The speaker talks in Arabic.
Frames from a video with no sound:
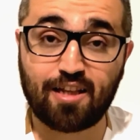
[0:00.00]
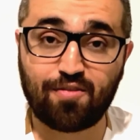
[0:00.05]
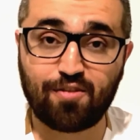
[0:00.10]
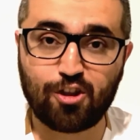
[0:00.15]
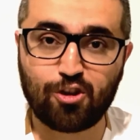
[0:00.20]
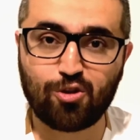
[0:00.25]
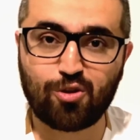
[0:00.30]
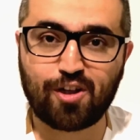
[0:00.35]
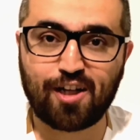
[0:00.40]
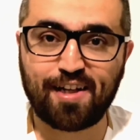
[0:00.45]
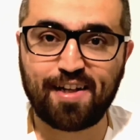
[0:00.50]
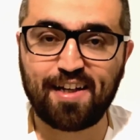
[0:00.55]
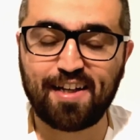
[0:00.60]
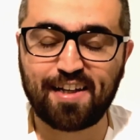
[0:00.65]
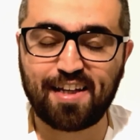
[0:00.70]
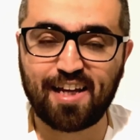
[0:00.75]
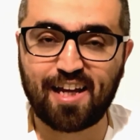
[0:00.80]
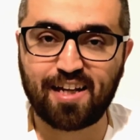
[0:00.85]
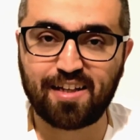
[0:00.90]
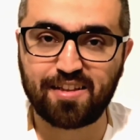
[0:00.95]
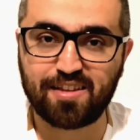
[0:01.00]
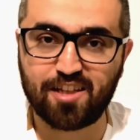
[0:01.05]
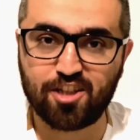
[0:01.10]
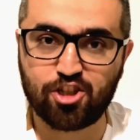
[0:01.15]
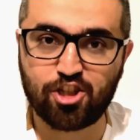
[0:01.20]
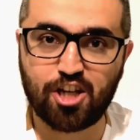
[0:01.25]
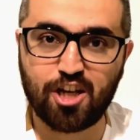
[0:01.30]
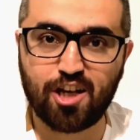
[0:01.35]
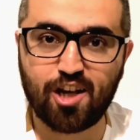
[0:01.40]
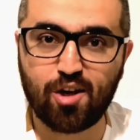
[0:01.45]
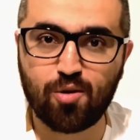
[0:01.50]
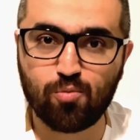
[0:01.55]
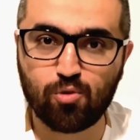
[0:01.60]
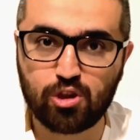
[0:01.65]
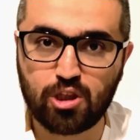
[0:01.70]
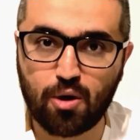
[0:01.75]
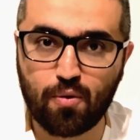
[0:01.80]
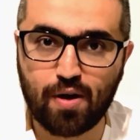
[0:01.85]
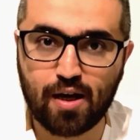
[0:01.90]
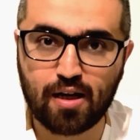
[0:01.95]
الفيديو رح نحكي عن التشكيلة
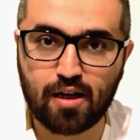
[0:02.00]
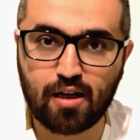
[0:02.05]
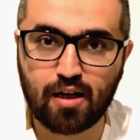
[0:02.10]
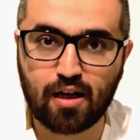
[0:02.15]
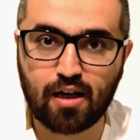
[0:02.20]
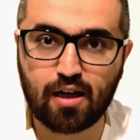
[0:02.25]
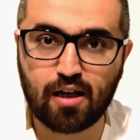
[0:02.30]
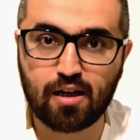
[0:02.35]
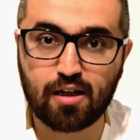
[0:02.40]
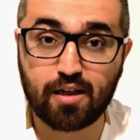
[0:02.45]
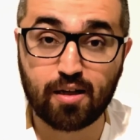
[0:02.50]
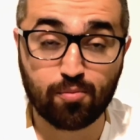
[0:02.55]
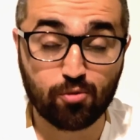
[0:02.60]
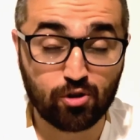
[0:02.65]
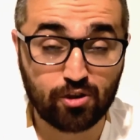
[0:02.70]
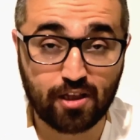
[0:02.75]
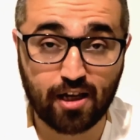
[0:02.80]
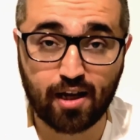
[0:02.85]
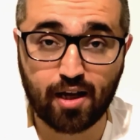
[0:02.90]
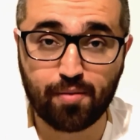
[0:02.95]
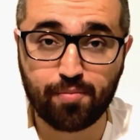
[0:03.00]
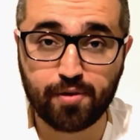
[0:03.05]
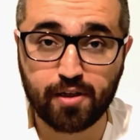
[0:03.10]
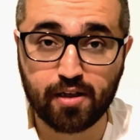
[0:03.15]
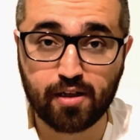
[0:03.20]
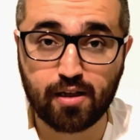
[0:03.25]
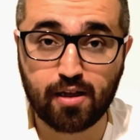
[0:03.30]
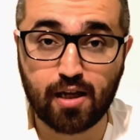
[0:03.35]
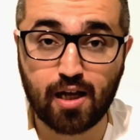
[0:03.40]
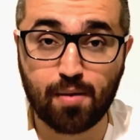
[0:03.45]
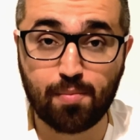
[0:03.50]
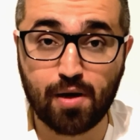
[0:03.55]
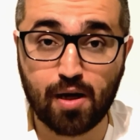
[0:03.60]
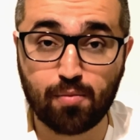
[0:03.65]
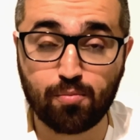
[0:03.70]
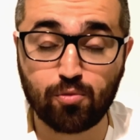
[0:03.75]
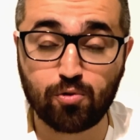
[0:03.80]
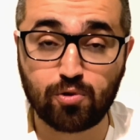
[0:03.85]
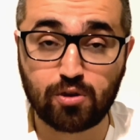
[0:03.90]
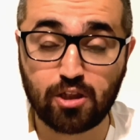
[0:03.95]
المتوقعة لمنتخبنا
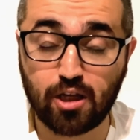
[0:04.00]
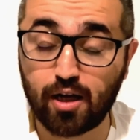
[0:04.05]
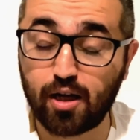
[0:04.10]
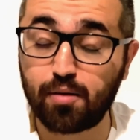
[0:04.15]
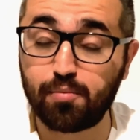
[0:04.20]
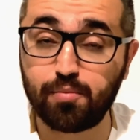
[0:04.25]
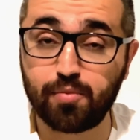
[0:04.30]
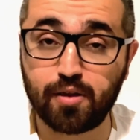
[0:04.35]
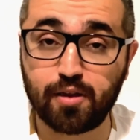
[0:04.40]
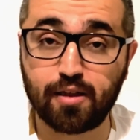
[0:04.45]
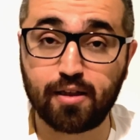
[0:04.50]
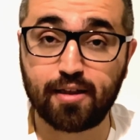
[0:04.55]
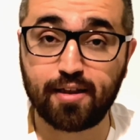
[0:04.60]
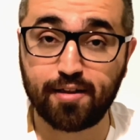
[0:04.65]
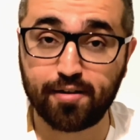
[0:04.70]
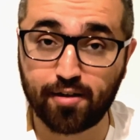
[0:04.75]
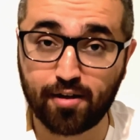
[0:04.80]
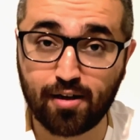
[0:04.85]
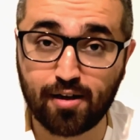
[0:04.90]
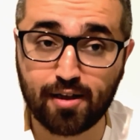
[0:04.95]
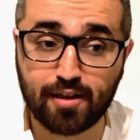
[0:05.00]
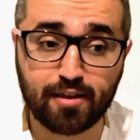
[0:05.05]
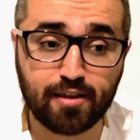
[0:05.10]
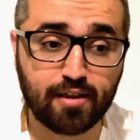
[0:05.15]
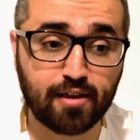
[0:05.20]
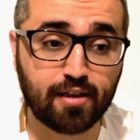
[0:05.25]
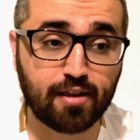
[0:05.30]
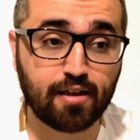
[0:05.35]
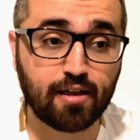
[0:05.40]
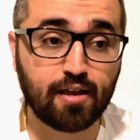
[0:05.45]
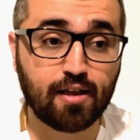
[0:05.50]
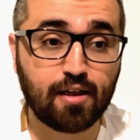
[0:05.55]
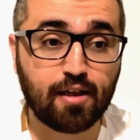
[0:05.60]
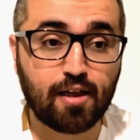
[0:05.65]
أمام منتخب إيران